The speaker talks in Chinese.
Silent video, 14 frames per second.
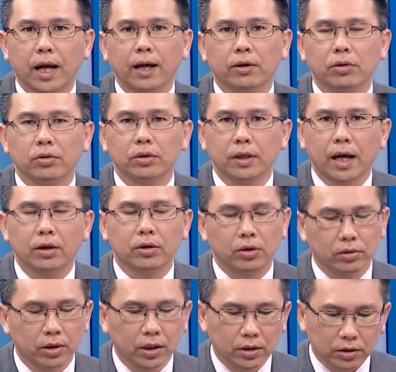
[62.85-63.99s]
嘎空嘎
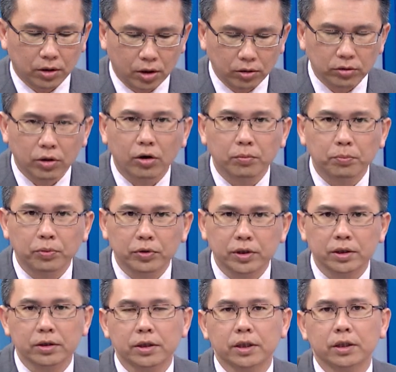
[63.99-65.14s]
空，空头不
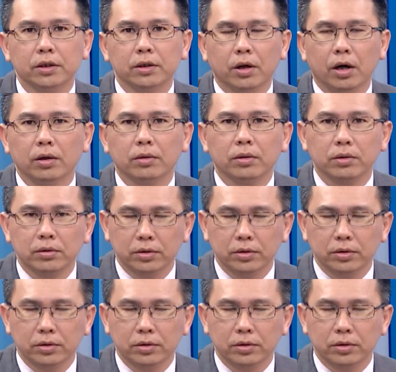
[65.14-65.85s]
死心，哦。